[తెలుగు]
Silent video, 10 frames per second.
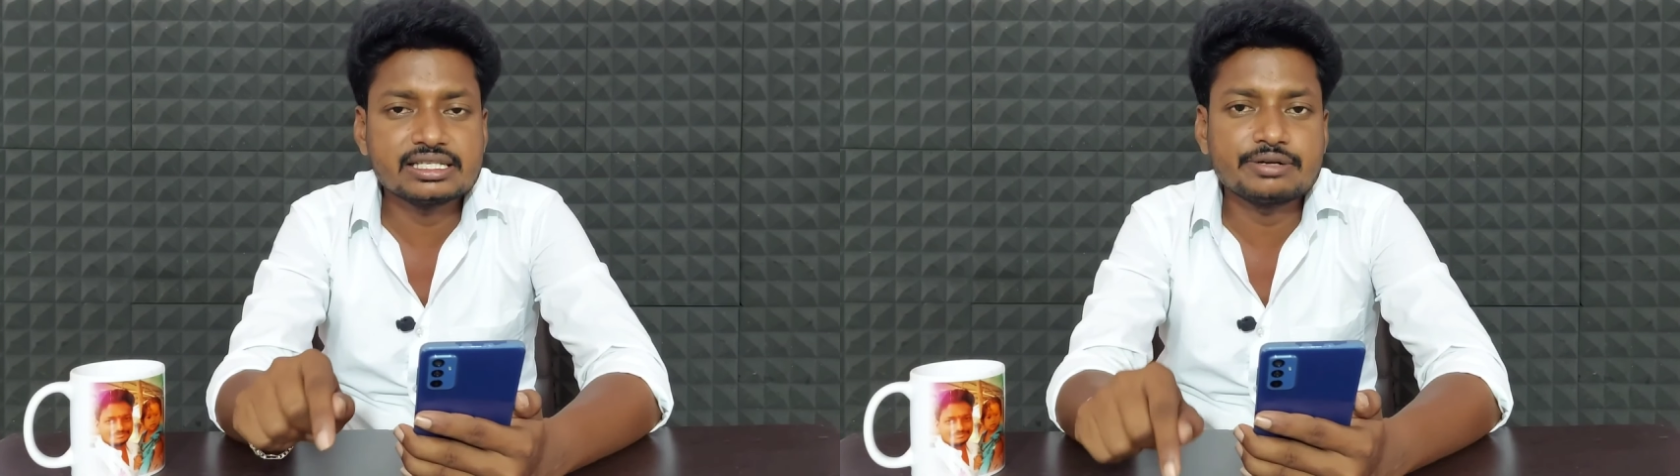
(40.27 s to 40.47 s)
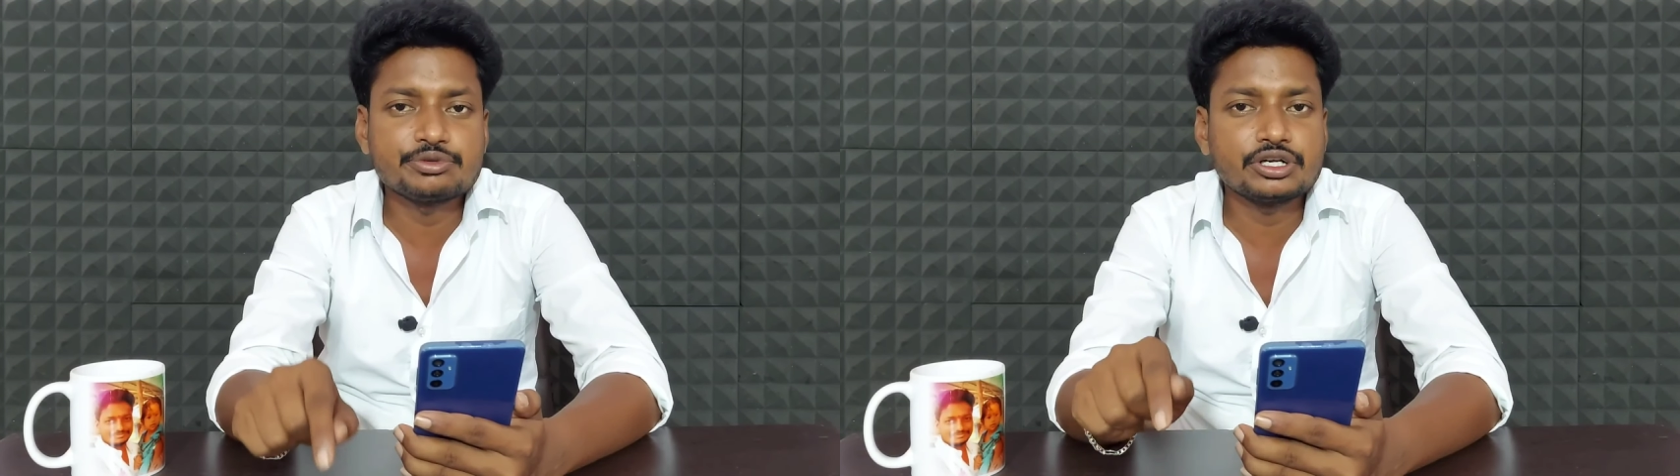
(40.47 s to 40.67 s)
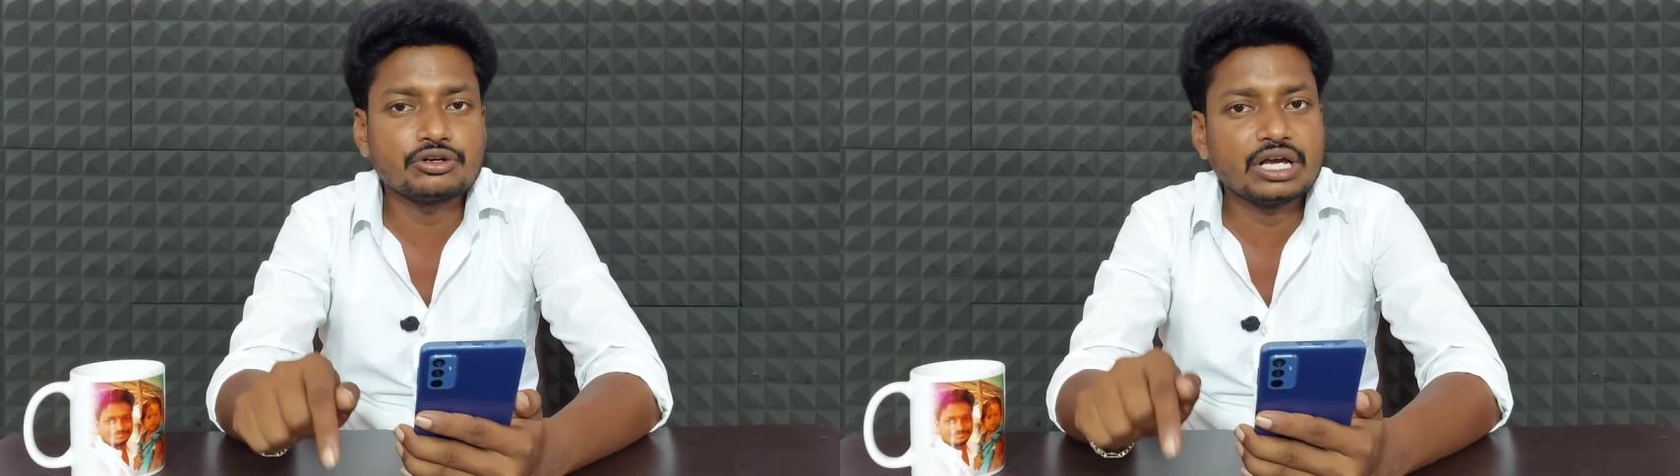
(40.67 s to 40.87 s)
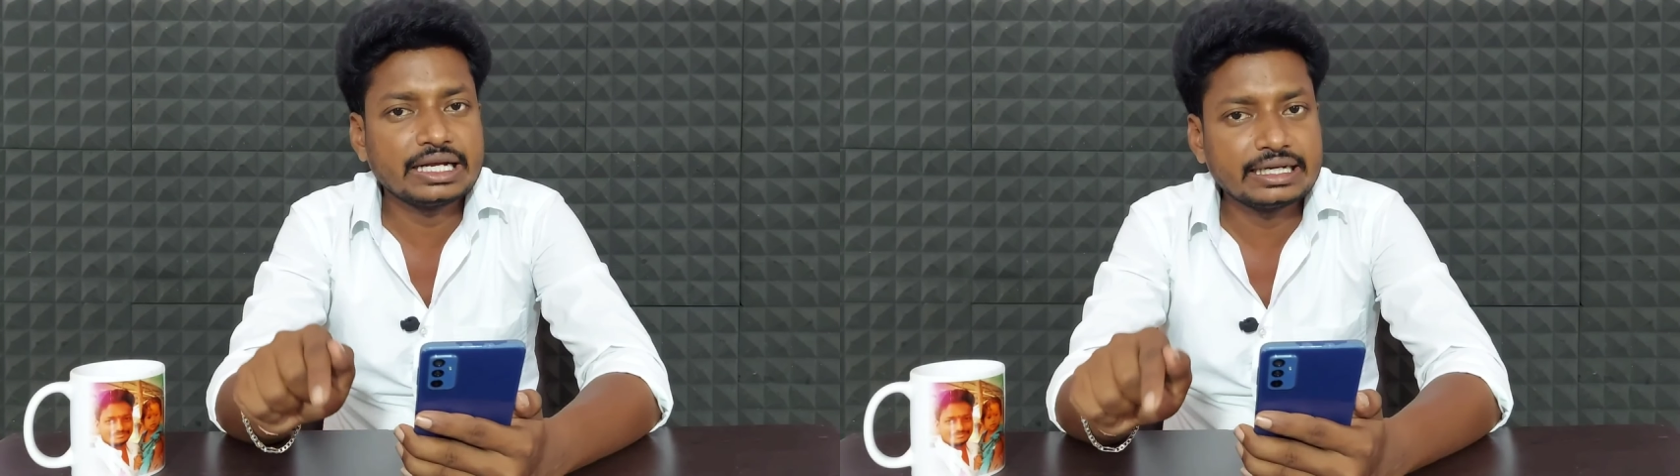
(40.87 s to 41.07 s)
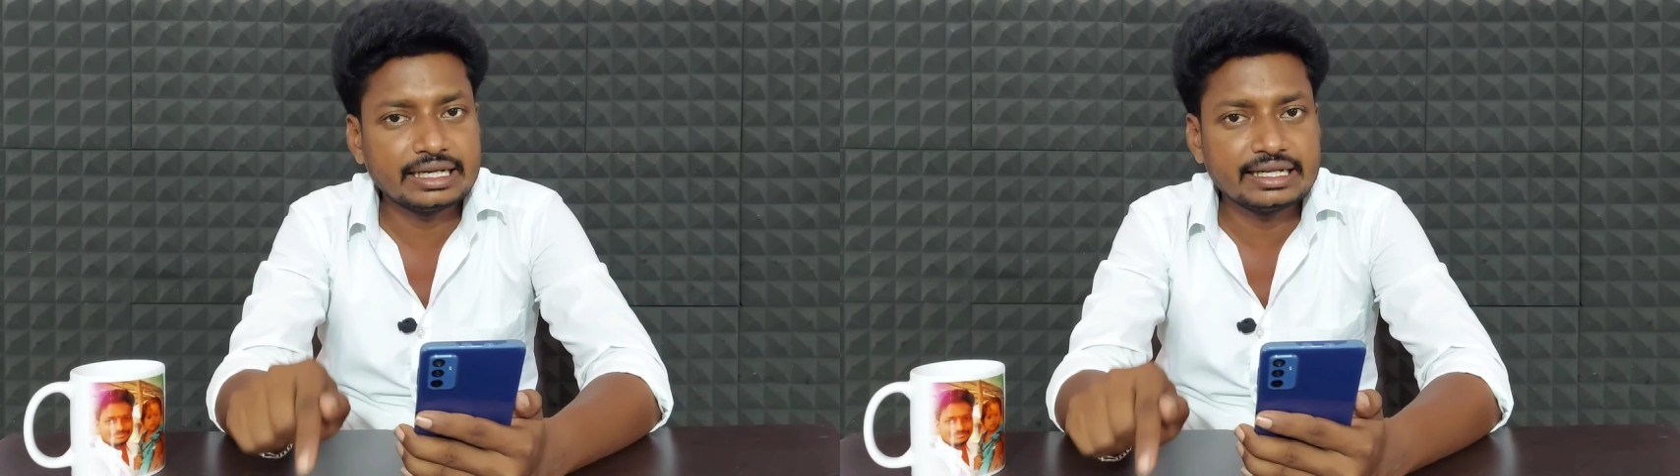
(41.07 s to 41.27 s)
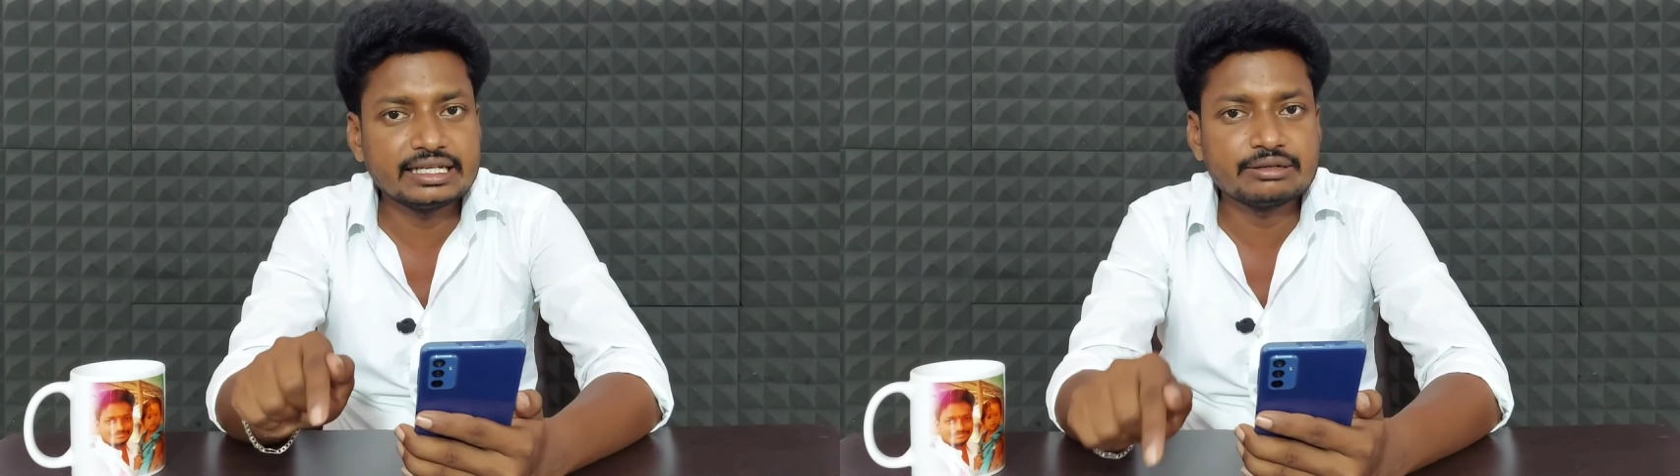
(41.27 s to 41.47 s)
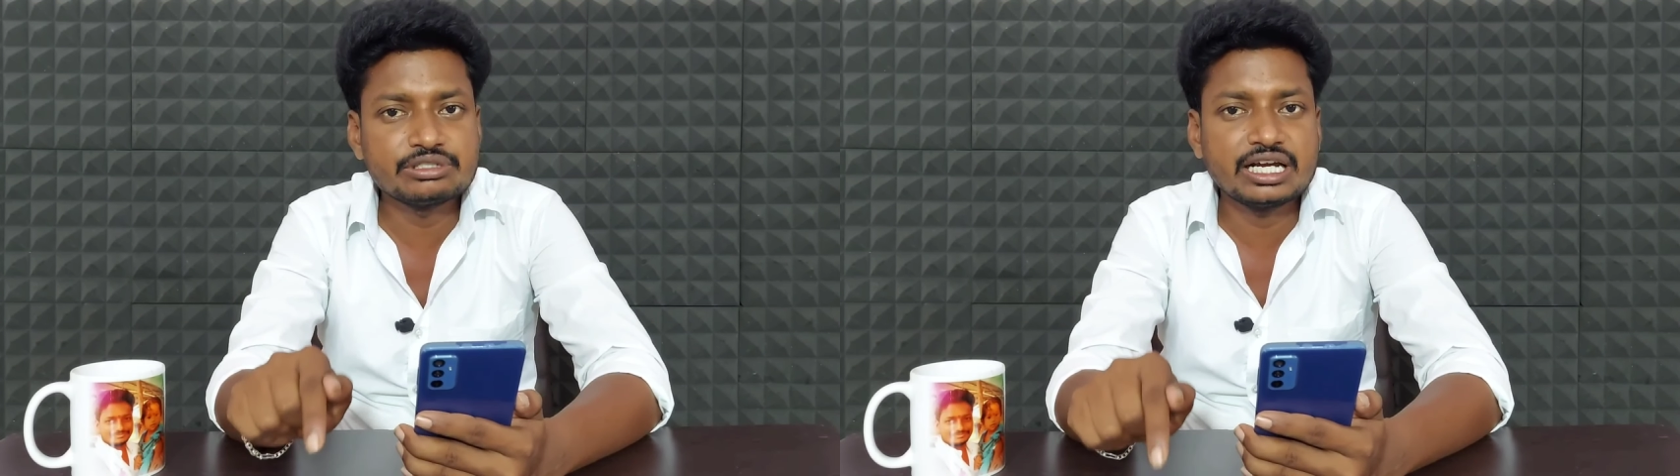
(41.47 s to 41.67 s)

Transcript: డిస్క్రిప్షన్లో నా యొక్క టెలిగ్రామ్